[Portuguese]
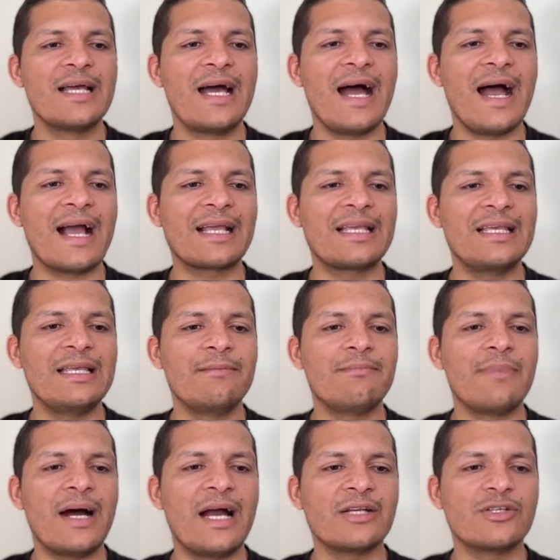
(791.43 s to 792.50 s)
aqui
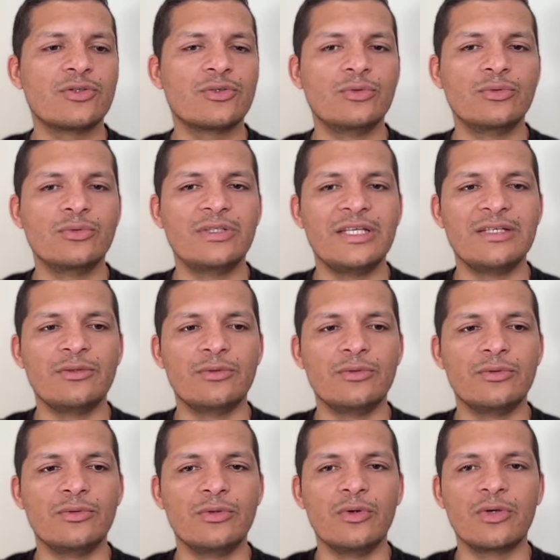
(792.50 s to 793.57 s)
embaixo no, no,
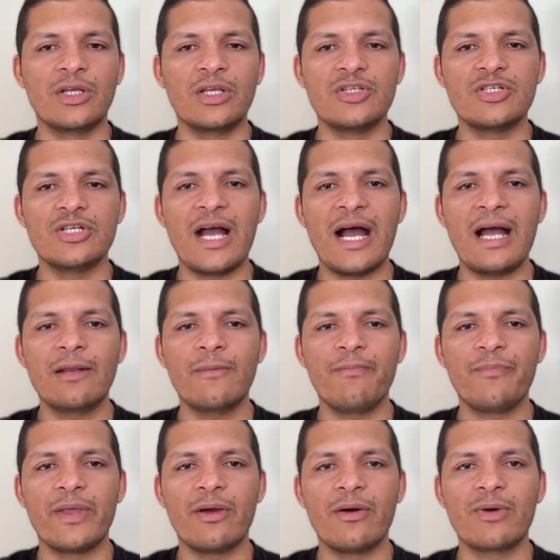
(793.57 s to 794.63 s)
login diário,
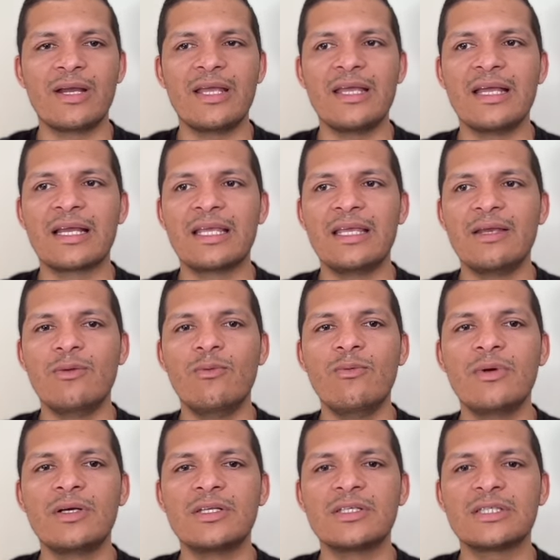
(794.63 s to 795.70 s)
né? Eu ganhei aqui um
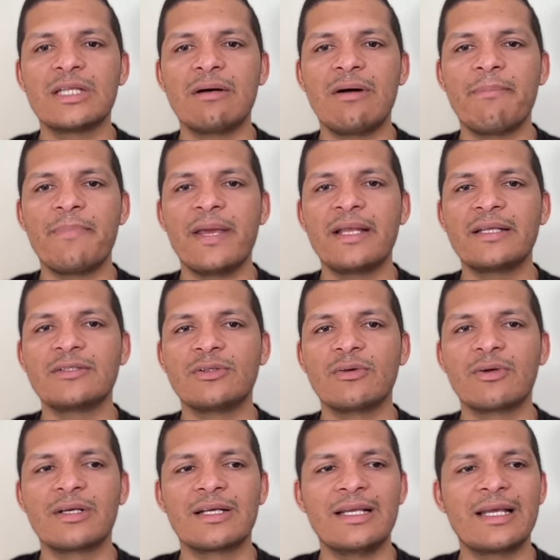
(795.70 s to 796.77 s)
cristal apenas, eu tenho que
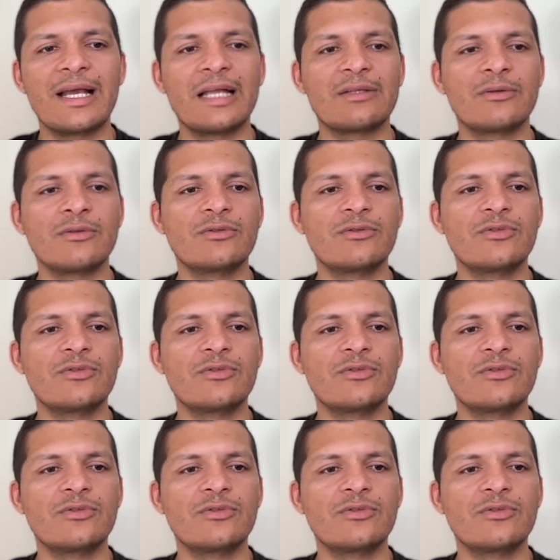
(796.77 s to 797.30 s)
clicar todos os